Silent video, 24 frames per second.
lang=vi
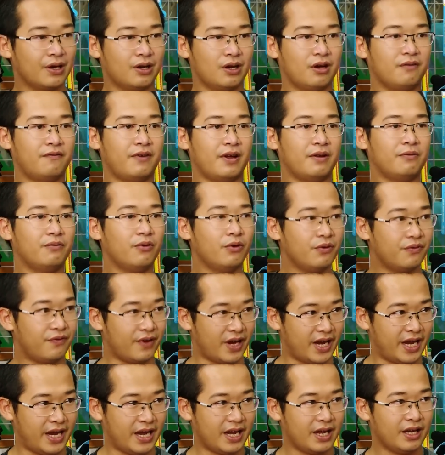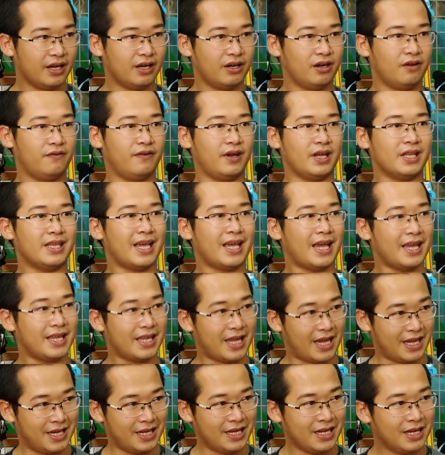nó phải vui vẻ nó phải chạy
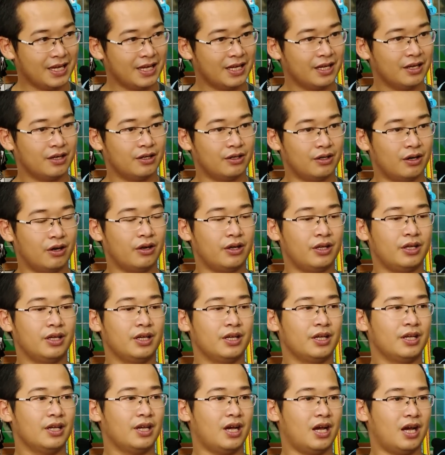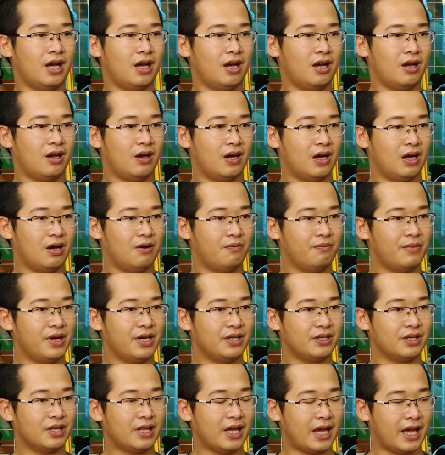nhảy rồi à,
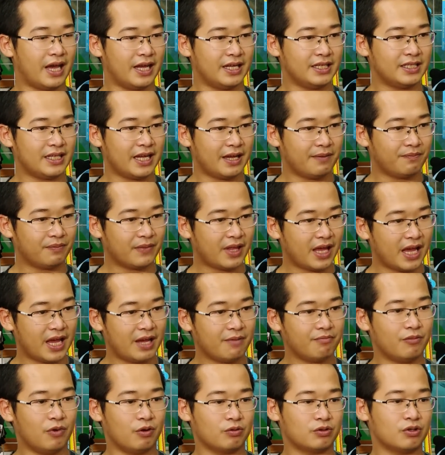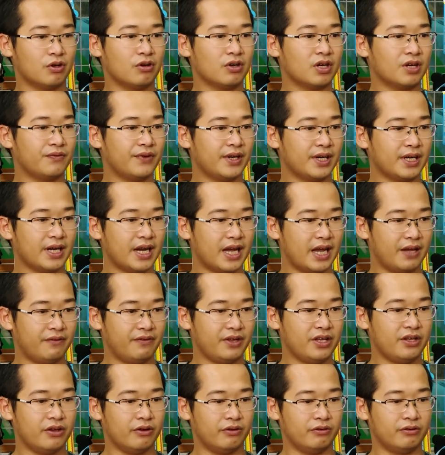mình có thể xem thêm một số cái vấn đề
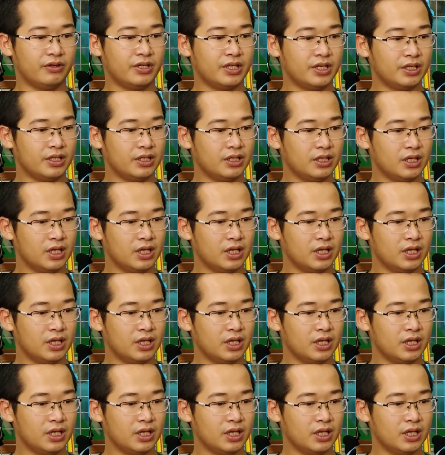ví dụ như